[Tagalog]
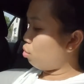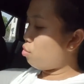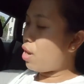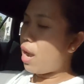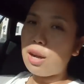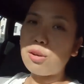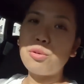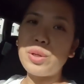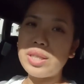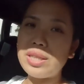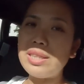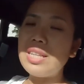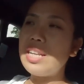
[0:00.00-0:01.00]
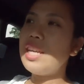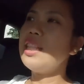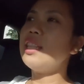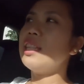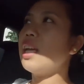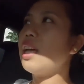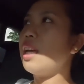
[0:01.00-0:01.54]
gusto niya ako
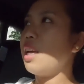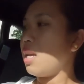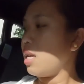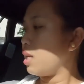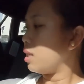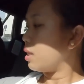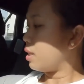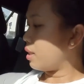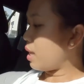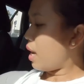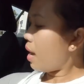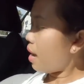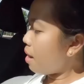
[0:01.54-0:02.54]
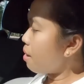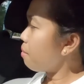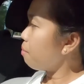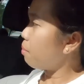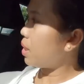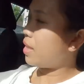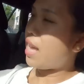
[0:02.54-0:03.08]
i-treat sa
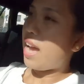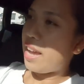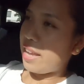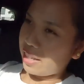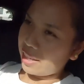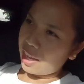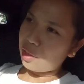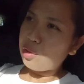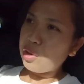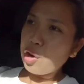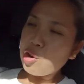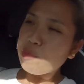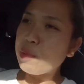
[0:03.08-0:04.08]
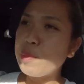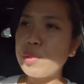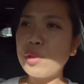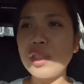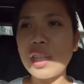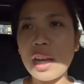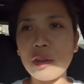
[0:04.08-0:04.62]
masahe kaya doon ako
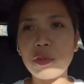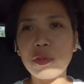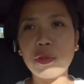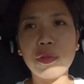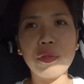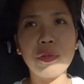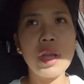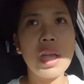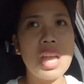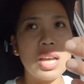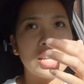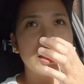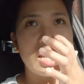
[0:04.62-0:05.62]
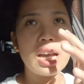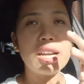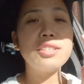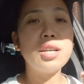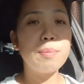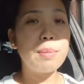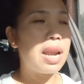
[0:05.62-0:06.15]
pupunta kung
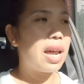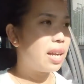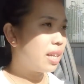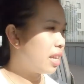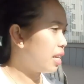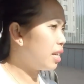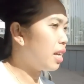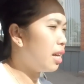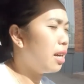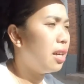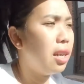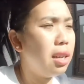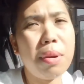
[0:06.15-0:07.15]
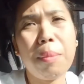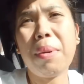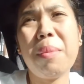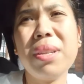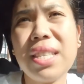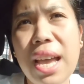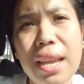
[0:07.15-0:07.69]
saan siya palagi
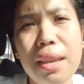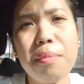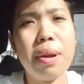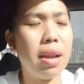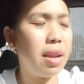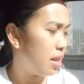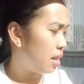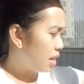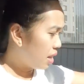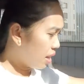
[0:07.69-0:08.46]
nagpapamasahe ba